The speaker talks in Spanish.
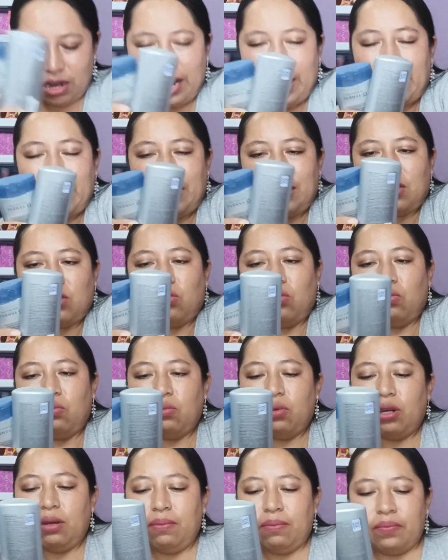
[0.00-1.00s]
solares
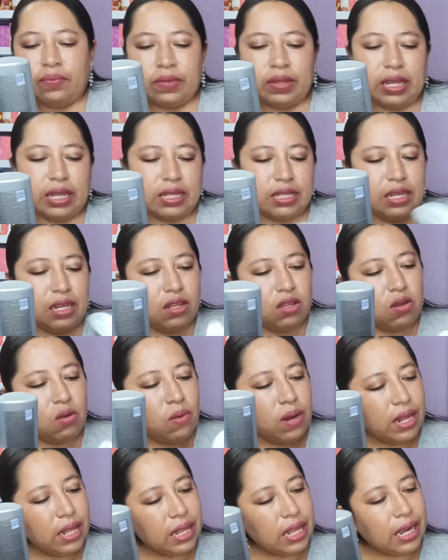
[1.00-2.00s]
Jumbo de
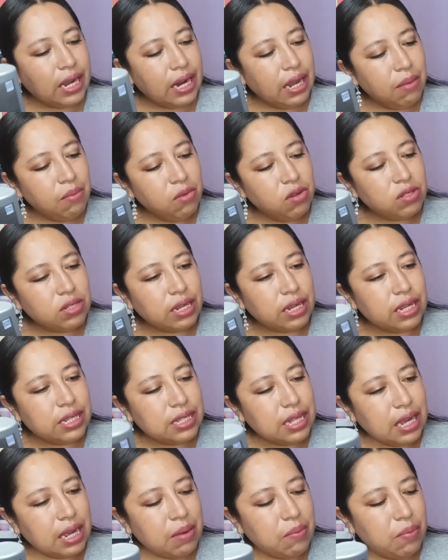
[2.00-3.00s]
140 gramos. En
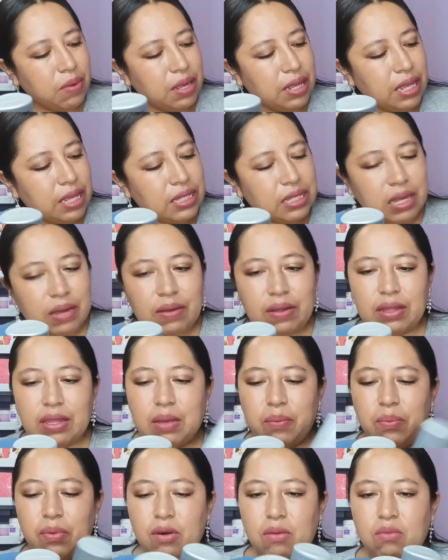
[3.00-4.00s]
esta campaña
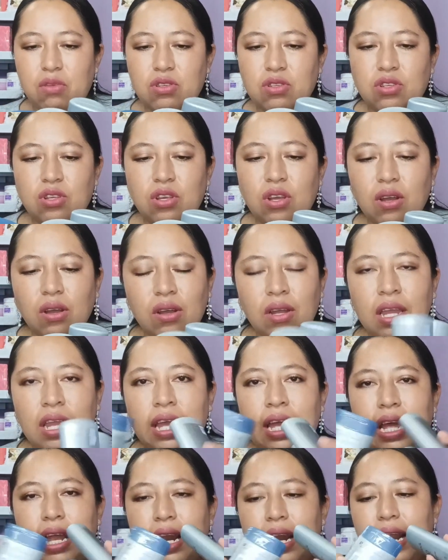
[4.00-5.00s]
estaban de promoción.
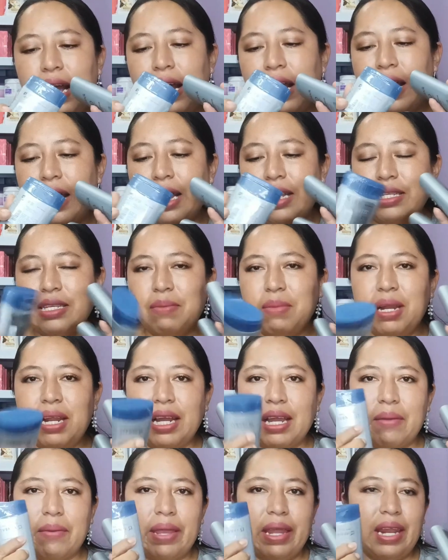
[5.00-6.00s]
La
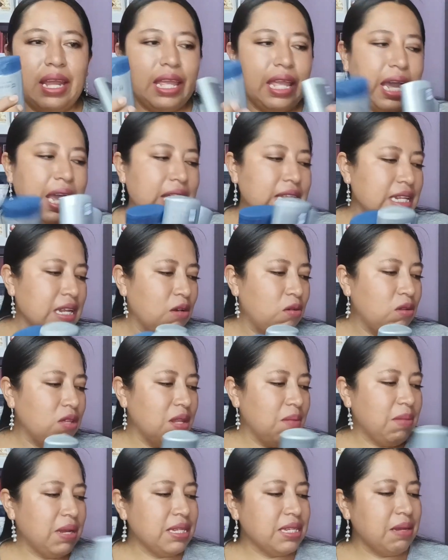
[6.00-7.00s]
semana que viene ya es la
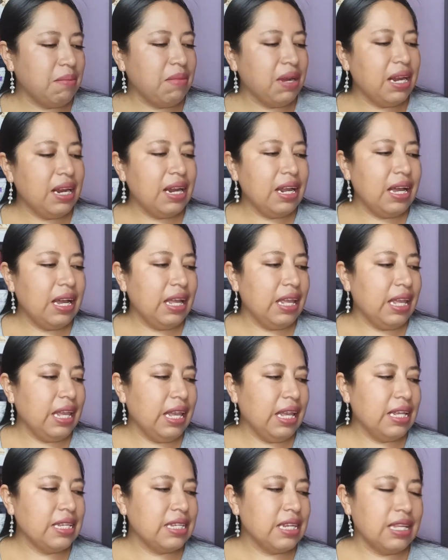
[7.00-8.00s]
última semana
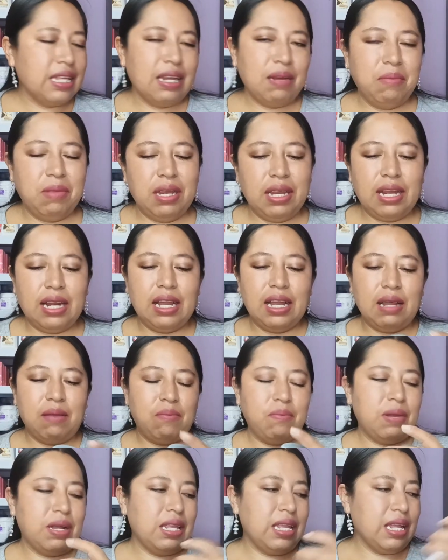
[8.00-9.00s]
y se termina la
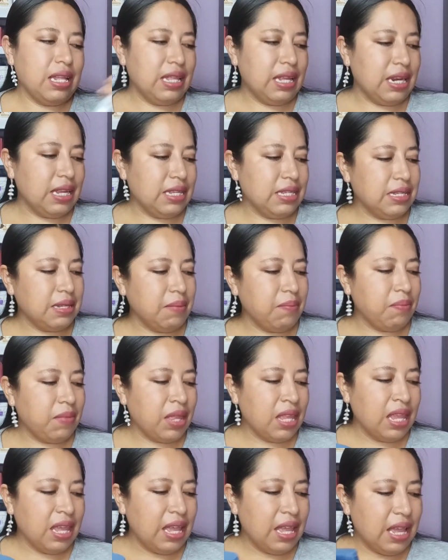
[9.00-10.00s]
campaña 13.
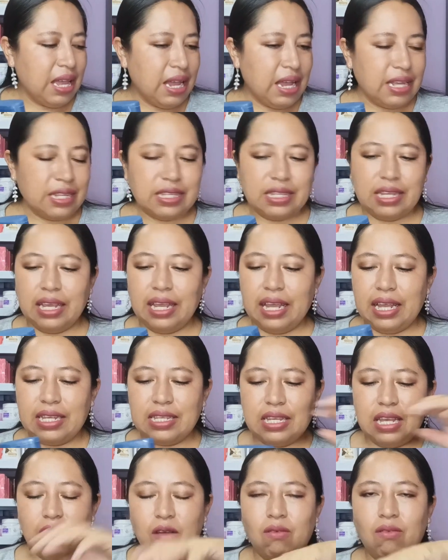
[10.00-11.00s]
Así
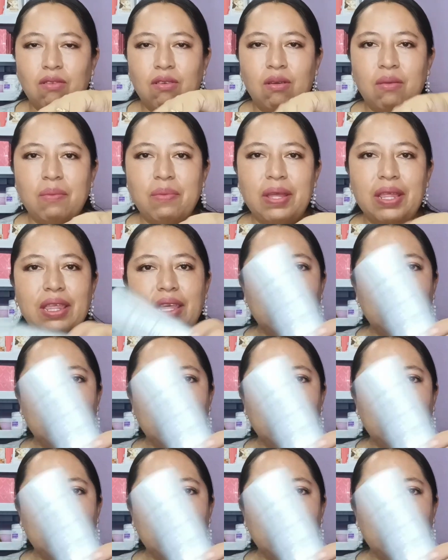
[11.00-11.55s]
que si aún no han